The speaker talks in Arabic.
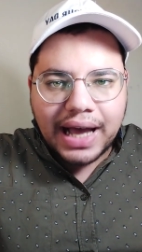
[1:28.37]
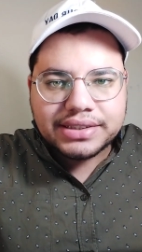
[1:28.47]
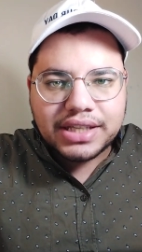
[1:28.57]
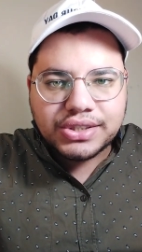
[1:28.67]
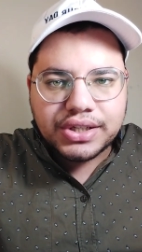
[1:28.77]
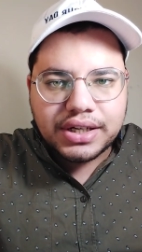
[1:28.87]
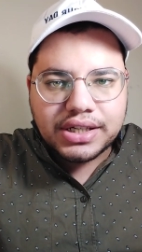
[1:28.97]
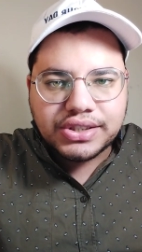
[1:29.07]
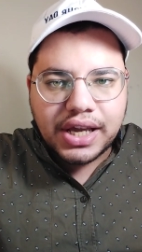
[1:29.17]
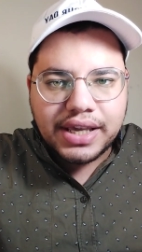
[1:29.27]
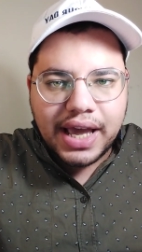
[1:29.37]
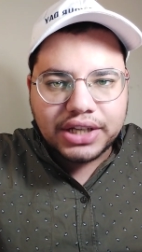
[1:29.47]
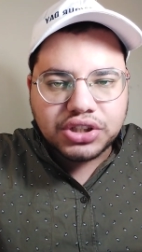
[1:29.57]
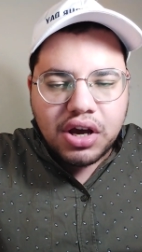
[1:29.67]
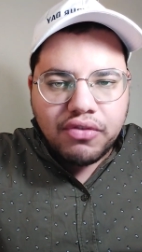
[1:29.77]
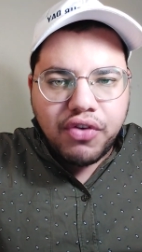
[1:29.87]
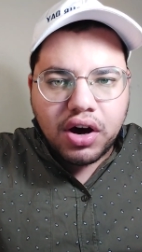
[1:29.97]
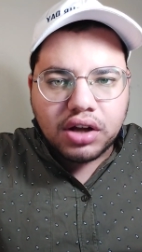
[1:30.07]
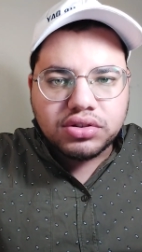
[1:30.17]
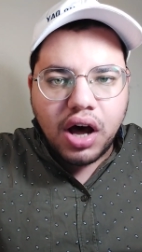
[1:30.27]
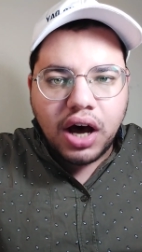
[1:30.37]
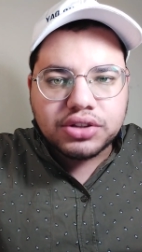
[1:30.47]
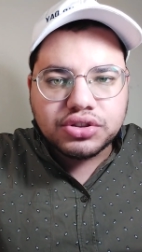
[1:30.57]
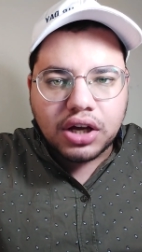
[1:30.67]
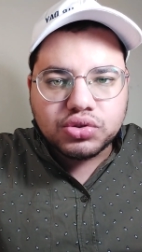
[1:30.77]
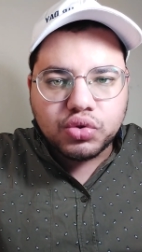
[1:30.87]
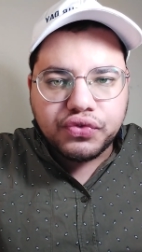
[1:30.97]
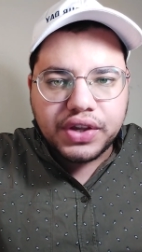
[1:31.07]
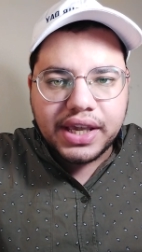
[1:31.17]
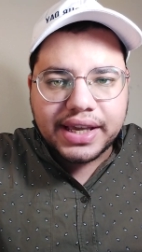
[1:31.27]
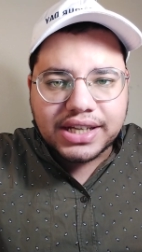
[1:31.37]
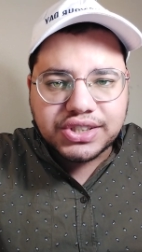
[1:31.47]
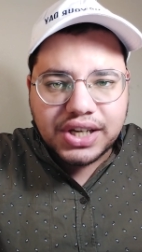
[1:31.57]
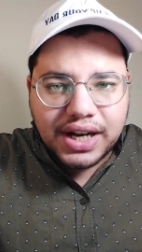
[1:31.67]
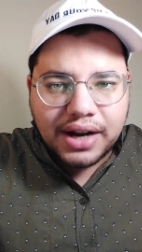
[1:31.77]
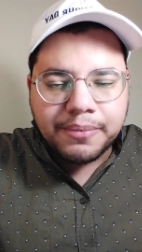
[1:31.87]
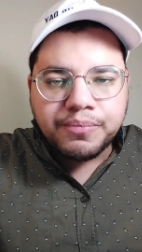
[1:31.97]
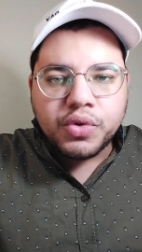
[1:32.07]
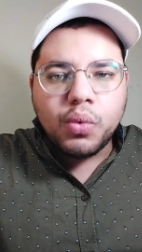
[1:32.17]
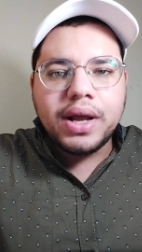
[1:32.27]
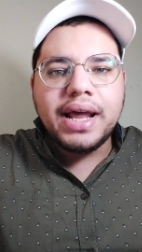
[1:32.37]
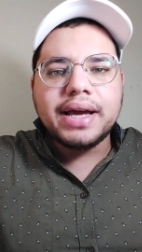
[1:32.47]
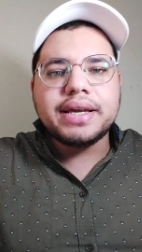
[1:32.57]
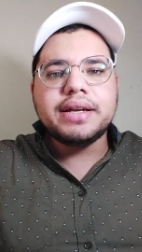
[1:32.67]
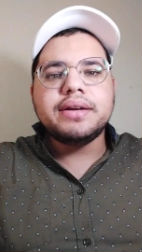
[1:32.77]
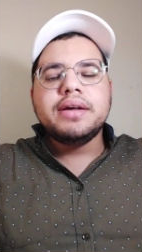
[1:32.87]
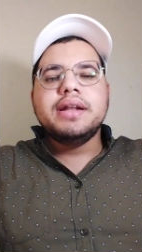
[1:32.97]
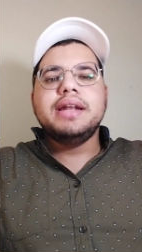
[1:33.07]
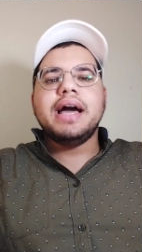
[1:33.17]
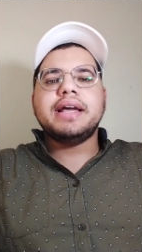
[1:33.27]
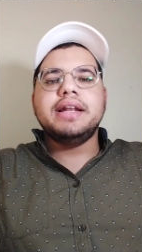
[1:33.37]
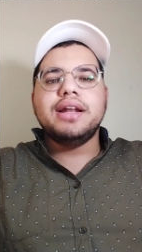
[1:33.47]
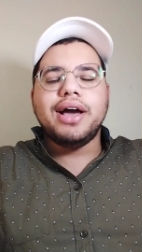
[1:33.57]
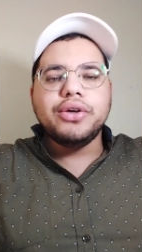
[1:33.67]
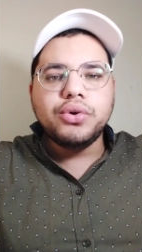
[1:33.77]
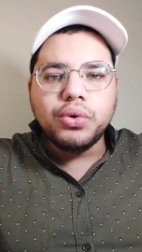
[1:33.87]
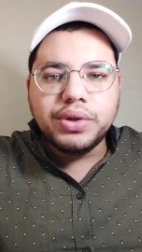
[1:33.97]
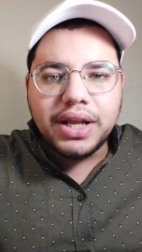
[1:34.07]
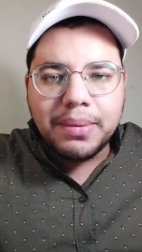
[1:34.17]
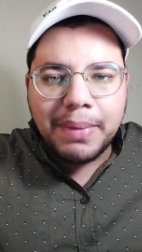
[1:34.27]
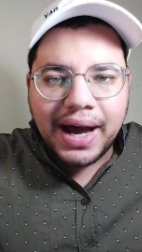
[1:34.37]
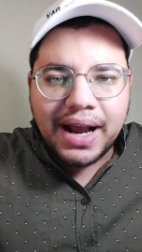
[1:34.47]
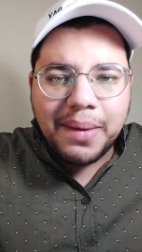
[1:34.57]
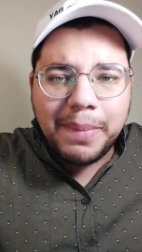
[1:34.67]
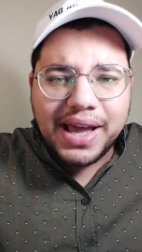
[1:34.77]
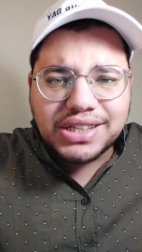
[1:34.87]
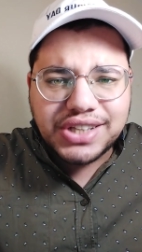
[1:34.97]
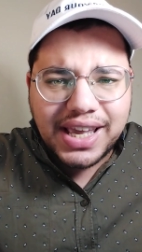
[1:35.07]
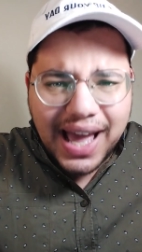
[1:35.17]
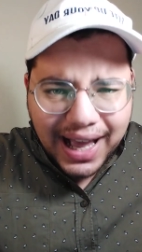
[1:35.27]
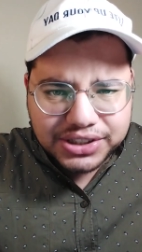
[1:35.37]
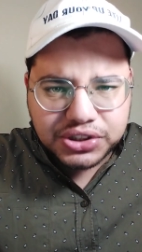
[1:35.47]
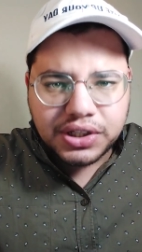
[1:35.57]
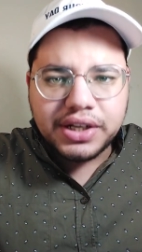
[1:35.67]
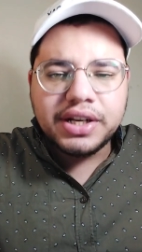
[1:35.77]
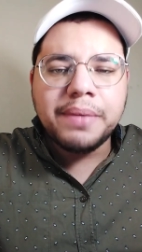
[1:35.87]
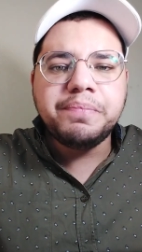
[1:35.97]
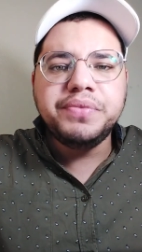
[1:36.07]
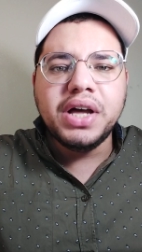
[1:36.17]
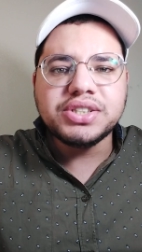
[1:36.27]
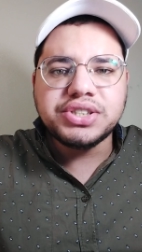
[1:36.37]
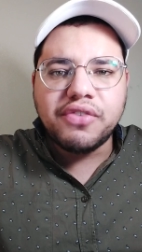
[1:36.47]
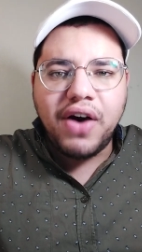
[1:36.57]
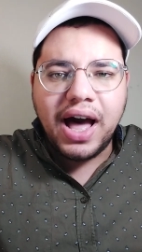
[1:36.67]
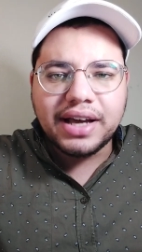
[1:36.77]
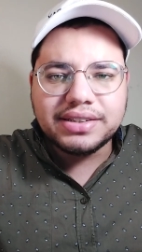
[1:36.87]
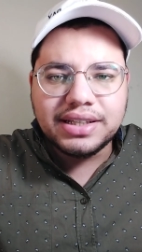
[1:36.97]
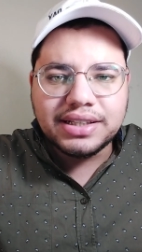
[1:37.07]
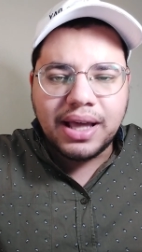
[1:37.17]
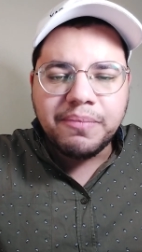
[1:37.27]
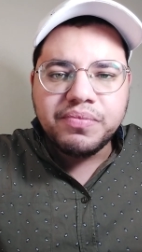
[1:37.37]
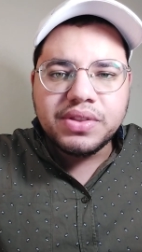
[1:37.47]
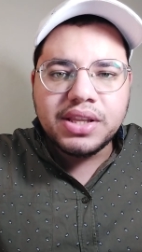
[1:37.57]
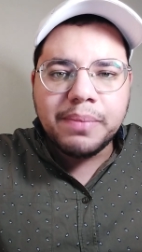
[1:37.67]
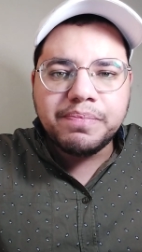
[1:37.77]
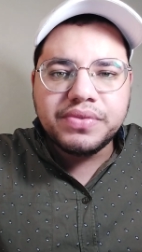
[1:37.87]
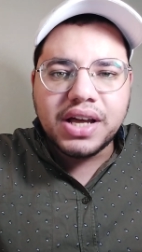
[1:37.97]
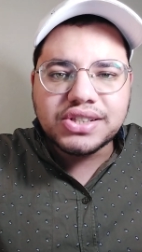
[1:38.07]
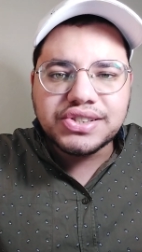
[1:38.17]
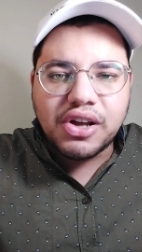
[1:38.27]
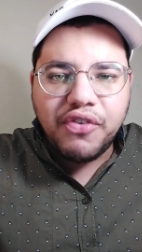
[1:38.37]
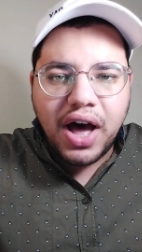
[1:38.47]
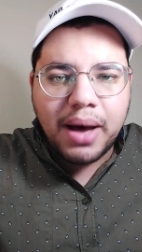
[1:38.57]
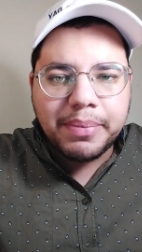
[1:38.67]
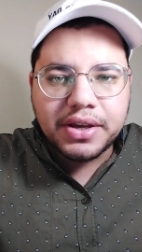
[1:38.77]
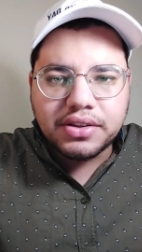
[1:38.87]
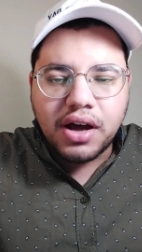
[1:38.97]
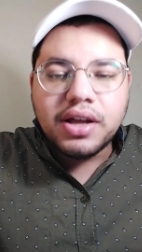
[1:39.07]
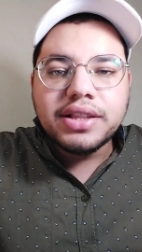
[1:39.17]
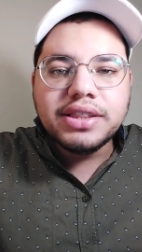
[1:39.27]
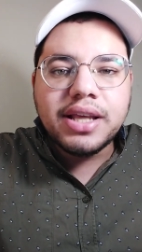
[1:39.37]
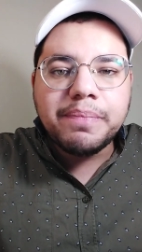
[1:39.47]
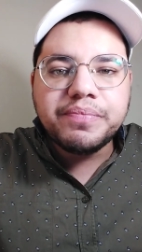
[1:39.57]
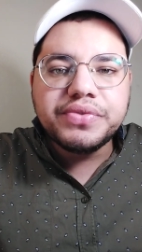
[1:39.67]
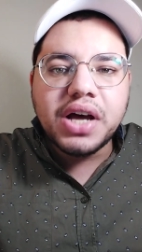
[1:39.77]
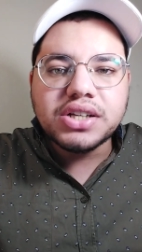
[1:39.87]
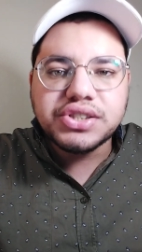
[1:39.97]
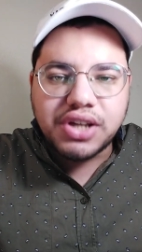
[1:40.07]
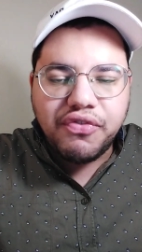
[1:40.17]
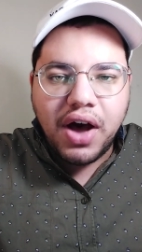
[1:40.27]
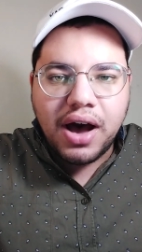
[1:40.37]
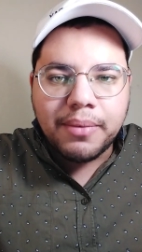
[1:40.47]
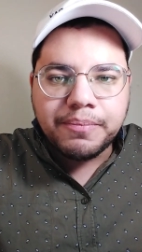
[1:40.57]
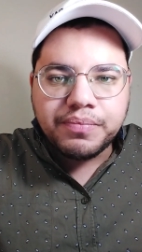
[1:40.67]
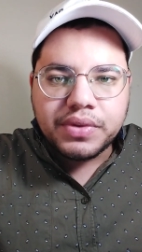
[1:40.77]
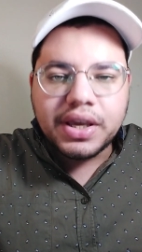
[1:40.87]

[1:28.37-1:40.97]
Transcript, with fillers: اعتذر لزياش فقد أخطأت فيه كثيرا ولكن لأجل عيون المغاربة يا زياش نبدأ صفحة جديدة نبدأ صفحة بيضة نبدأ صفحة